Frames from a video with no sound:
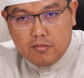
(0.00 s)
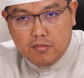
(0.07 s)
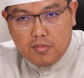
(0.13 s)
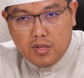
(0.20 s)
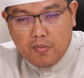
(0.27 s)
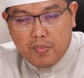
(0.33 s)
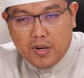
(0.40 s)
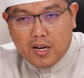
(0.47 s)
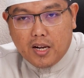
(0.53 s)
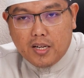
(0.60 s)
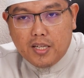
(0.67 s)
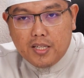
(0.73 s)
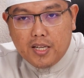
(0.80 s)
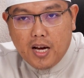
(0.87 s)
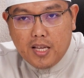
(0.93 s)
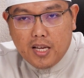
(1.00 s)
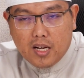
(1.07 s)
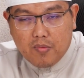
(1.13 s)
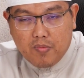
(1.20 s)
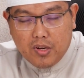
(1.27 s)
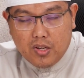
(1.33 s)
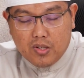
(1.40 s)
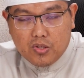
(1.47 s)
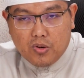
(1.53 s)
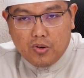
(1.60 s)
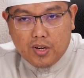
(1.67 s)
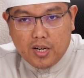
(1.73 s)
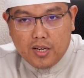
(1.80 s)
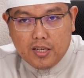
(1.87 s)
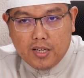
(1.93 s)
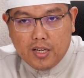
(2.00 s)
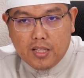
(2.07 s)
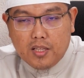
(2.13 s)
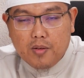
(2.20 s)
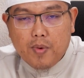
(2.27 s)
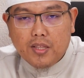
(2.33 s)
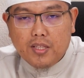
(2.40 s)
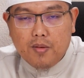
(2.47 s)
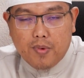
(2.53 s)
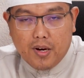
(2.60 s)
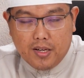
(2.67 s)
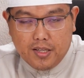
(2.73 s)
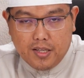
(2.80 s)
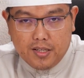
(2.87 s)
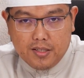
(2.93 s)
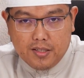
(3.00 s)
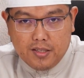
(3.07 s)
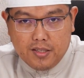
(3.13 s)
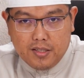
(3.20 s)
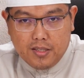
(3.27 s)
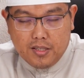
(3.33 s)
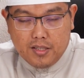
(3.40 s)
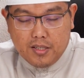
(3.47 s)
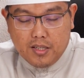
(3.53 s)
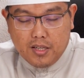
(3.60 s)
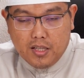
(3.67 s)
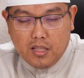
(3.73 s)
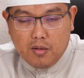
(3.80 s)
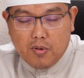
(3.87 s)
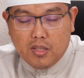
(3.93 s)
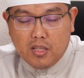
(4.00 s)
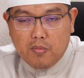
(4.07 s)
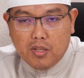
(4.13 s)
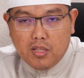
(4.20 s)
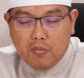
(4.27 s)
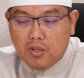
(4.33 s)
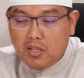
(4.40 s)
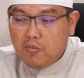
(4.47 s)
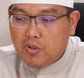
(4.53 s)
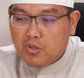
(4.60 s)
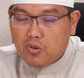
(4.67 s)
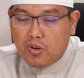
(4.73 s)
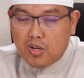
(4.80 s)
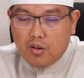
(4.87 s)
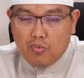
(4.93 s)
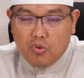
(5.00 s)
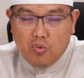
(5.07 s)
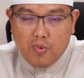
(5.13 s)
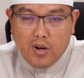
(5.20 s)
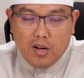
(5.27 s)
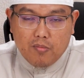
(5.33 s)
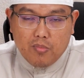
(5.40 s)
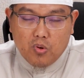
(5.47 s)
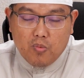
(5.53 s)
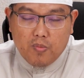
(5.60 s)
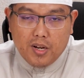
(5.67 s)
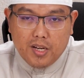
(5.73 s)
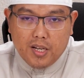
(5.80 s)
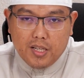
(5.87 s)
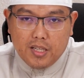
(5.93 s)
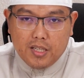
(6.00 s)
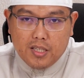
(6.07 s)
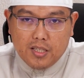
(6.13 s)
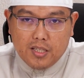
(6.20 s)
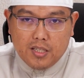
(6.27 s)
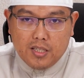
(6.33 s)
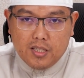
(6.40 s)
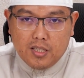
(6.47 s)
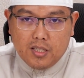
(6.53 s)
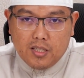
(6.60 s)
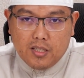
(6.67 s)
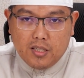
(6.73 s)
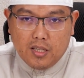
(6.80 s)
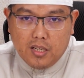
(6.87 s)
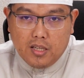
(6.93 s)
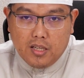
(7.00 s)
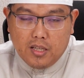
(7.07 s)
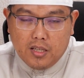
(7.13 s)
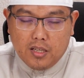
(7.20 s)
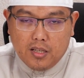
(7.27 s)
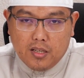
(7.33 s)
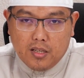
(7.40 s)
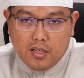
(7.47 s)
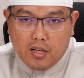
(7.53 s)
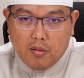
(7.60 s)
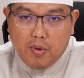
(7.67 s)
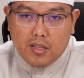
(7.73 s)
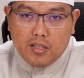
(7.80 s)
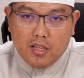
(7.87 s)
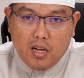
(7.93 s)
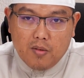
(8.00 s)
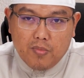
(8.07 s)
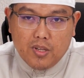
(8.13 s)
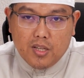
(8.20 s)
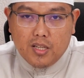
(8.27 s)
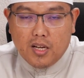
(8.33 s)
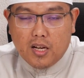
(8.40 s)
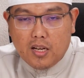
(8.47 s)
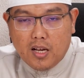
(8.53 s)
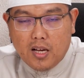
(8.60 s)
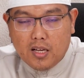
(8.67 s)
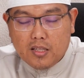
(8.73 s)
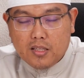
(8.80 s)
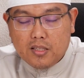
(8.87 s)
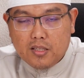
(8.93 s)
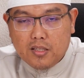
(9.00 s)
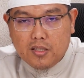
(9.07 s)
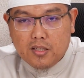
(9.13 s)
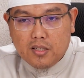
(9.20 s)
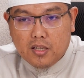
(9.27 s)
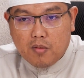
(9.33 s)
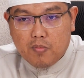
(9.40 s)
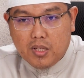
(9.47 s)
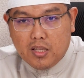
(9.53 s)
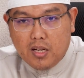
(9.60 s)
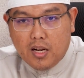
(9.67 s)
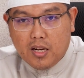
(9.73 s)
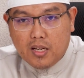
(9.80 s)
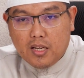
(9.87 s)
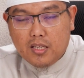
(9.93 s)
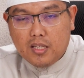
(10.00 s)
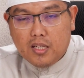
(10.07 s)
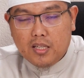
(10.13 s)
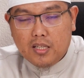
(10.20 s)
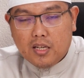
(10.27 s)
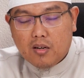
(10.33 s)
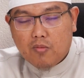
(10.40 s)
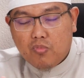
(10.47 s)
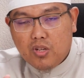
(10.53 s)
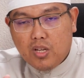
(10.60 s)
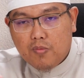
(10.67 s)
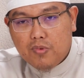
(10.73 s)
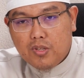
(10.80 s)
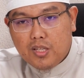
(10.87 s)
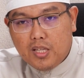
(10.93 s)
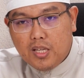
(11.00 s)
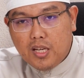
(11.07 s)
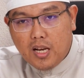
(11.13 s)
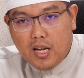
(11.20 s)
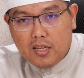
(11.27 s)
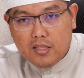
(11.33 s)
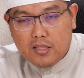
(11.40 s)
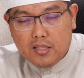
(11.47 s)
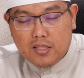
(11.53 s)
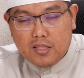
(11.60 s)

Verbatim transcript: melemparkan hidayah kepada seorang dengan tiba-tiba ya. Dengan tiba-tiba tiba-tiba seorang berubah berubah dari dari kebatilan menjadi al-haq, kebatilan yang ada di dirinya kemudian menjadi hilang